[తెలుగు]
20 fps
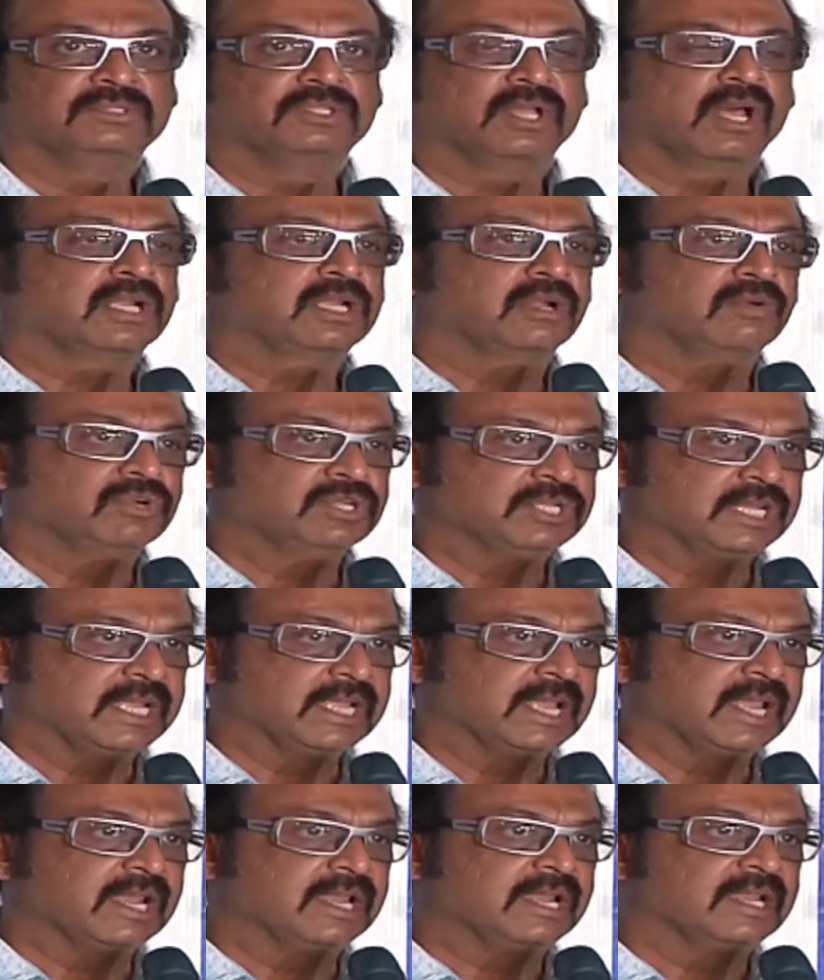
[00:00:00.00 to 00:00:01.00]
సార్ట్అవుట్
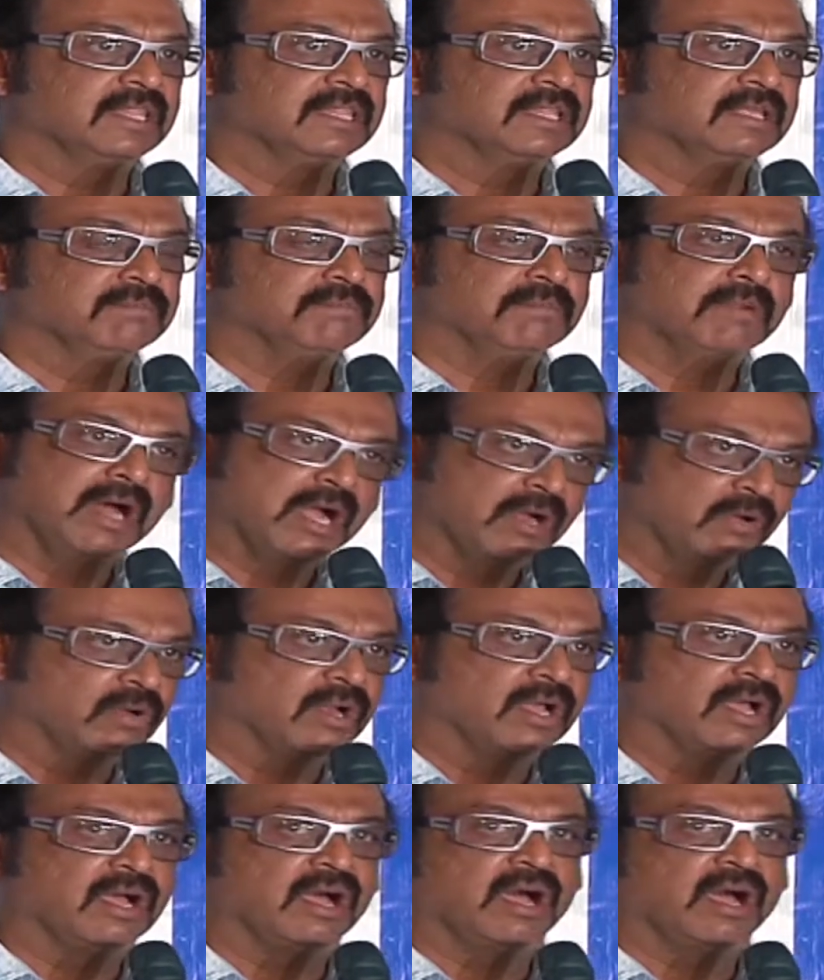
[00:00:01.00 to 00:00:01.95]
చేయాలనేది మా కూడా